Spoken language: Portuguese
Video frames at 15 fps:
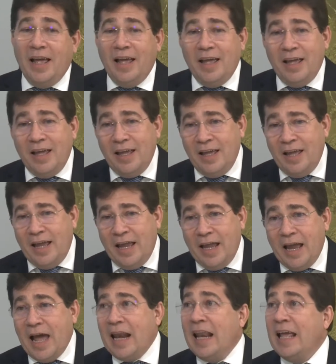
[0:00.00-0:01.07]

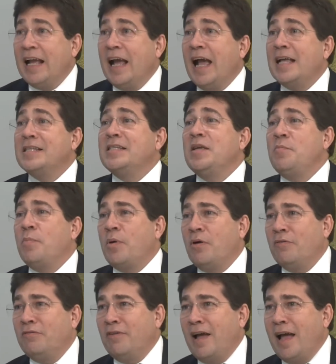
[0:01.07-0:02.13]
é, é, alegar sem
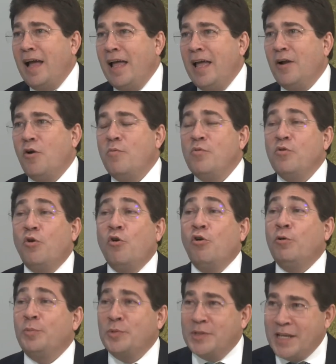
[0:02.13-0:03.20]
provar é como um
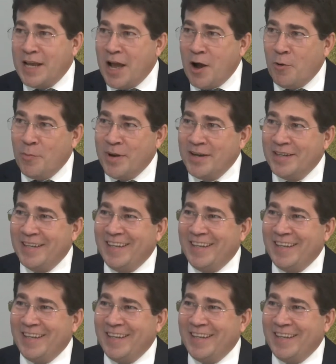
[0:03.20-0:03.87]
corpo sem alma.